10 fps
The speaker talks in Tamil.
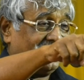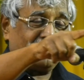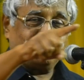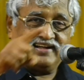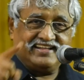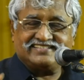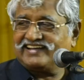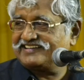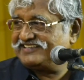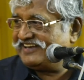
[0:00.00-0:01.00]
என்னடா
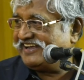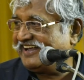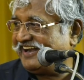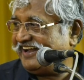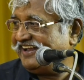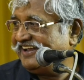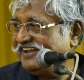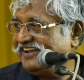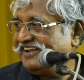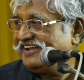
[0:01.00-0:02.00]
மடிசார் சேலைங்கிற
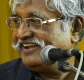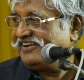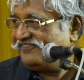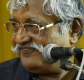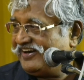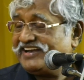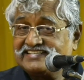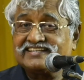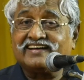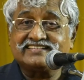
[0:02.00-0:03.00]

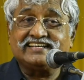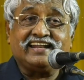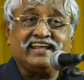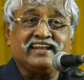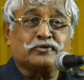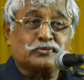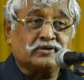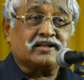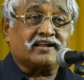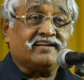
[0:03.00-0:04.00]
மடிசார் சேலையை நீ
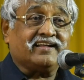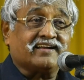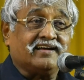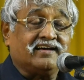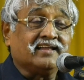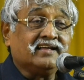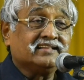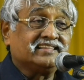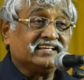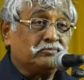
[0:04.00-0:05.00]
கொடுக்கிறாய் என்றால்
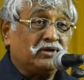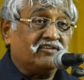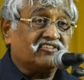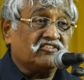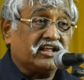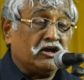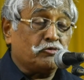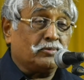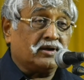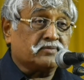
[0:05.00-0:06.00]
திருமாவளவனை
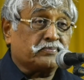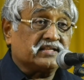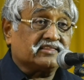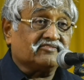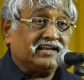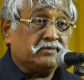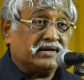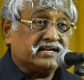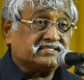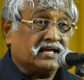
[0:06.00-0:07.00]
அவமானப்படுத்தவில்லை
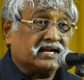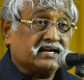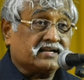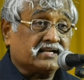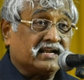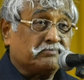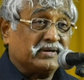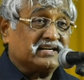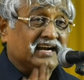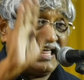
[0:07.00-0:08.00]
மடிசார் கட்டுகிற
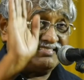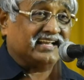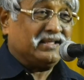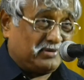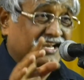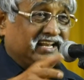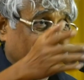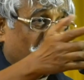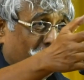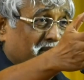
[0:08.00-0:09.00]
பெண்கள் அத்தனை பேரையும்
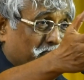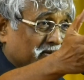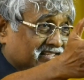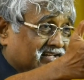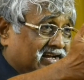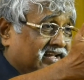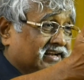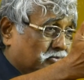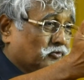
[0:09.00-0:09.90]
நீ அவமானப்படுத்துகிறாய் என்று